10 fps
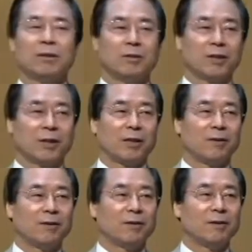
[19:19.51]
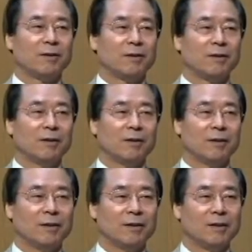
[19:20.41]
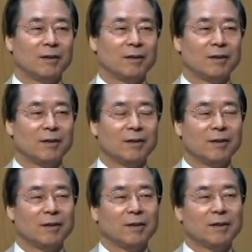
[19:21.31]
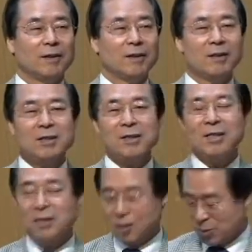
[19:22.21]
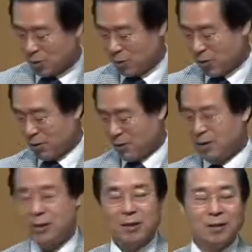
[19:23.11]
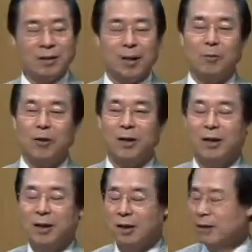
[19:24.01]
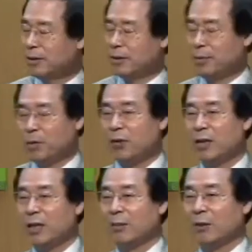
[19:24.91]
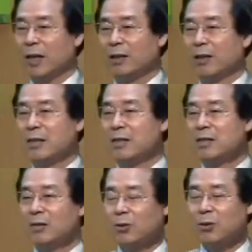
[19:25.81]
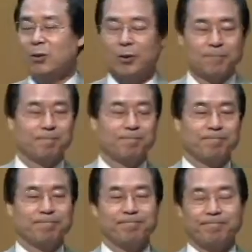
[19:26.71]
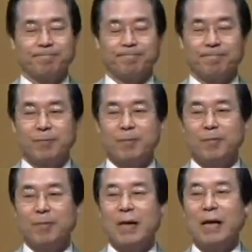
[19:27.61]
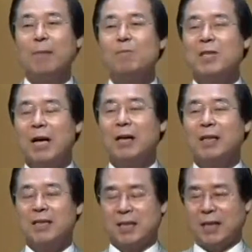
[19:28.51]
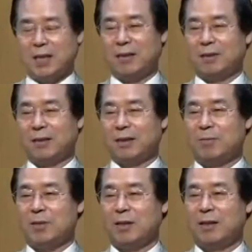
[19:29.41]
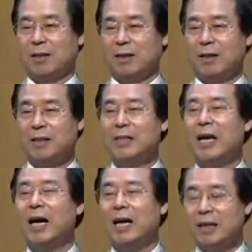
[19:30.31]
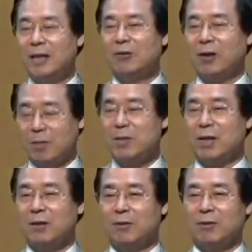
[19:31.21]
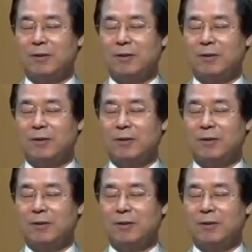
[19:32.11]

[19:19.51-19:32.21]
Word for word: 이렇게. 네. 그래서 이 성도들 이 감옥에 어, 병원에 입원한 이 성도도 막 감사하기 시작했다는 거예요. 감사. 이해가 안 돼도 감사하고.